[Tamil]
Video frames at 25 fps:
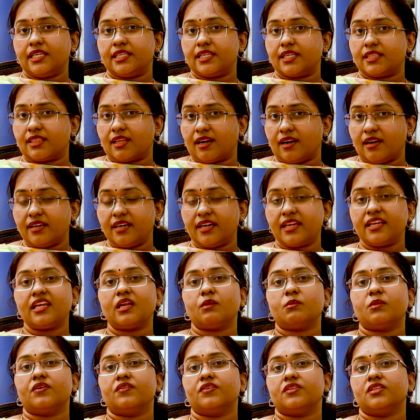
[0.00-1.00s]
இதை தாண்டி
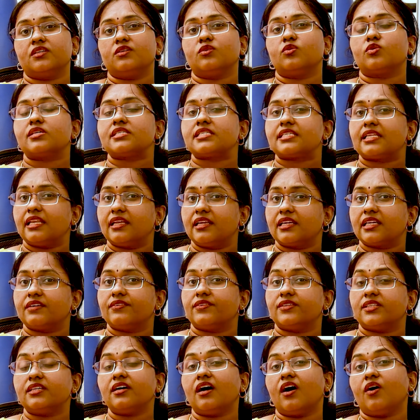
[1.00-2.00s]
நம்ம வந்து ஒரு
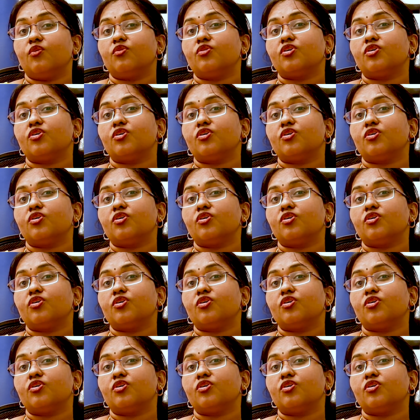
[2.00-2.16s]
சிலருக்கு வந்து